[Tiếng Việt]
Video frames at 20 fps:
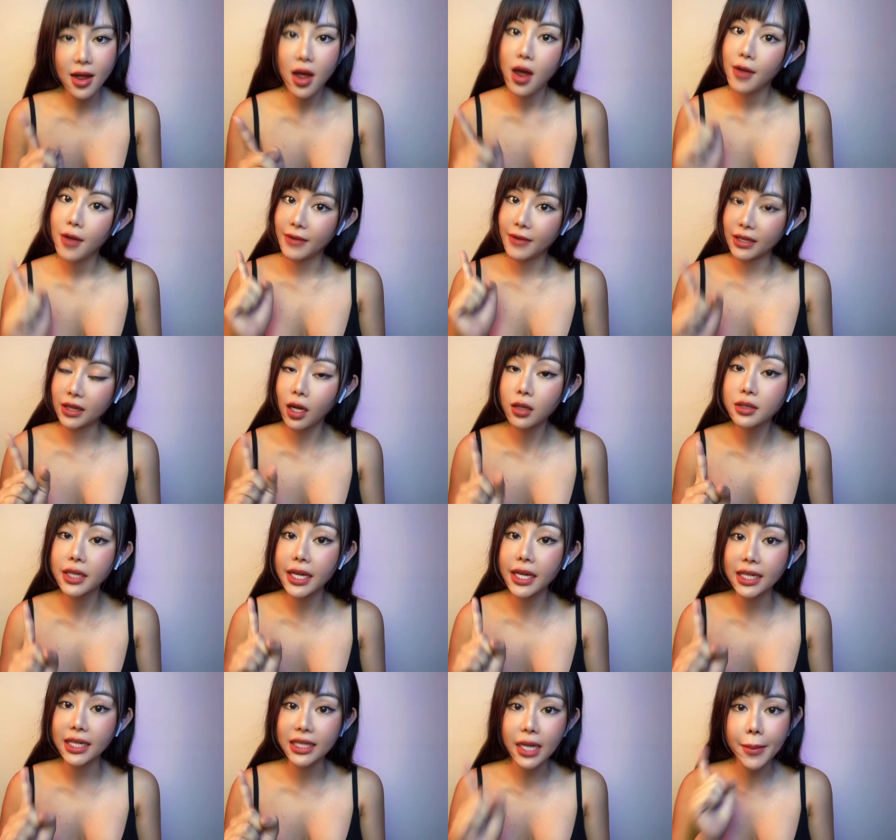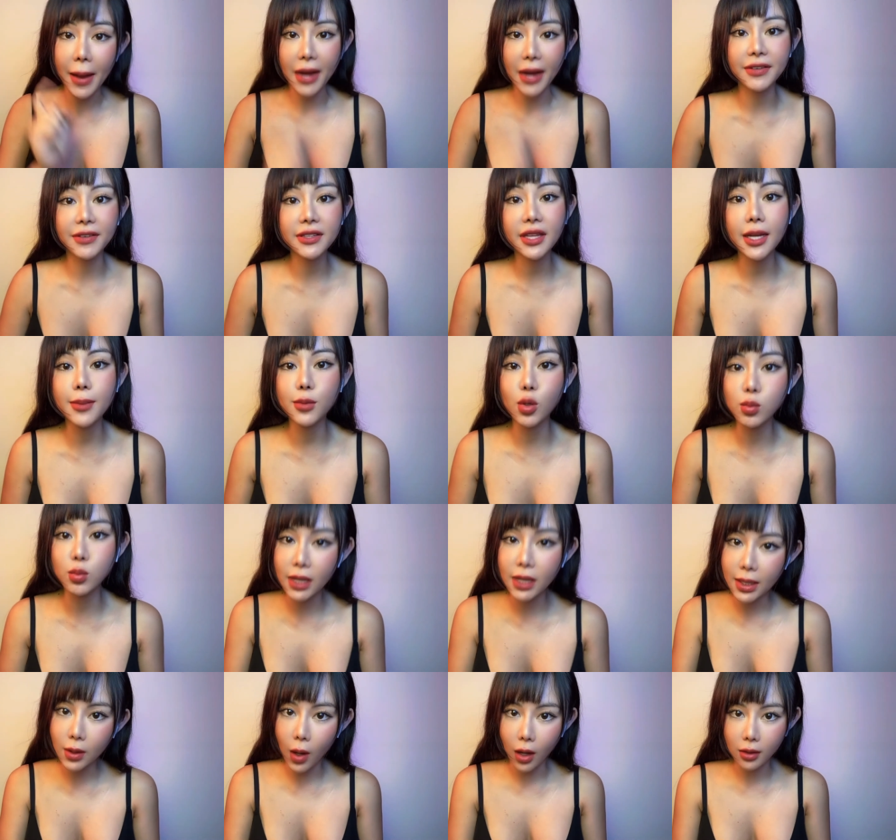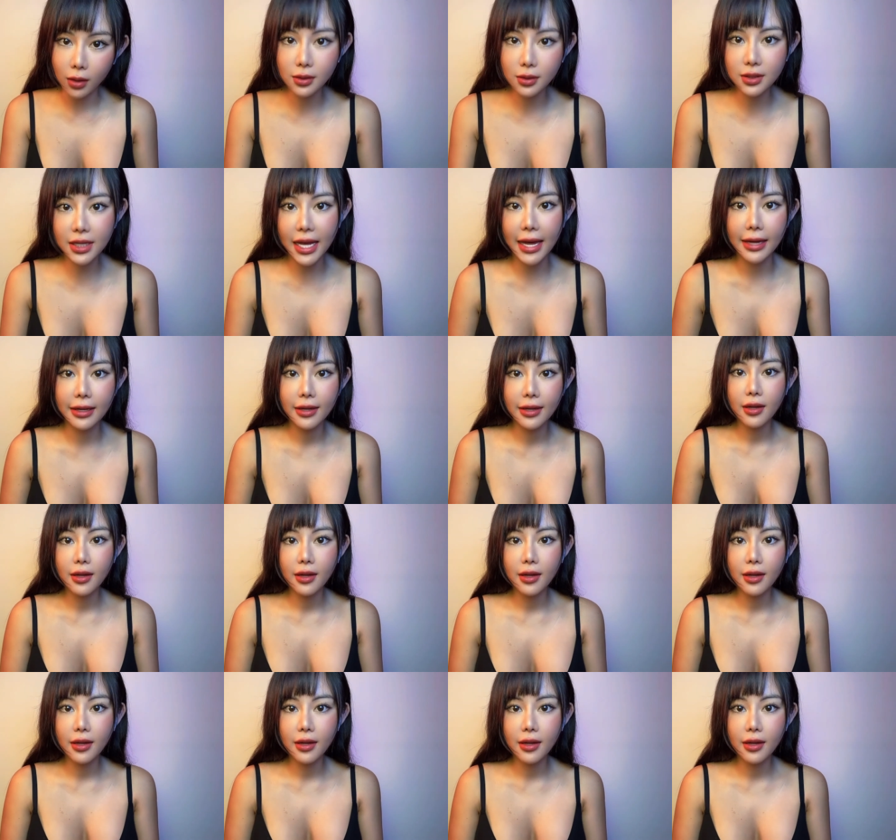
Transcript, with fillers: và tất nhiên là các bạn phải tiêm đúng kỹ thuật nữa nha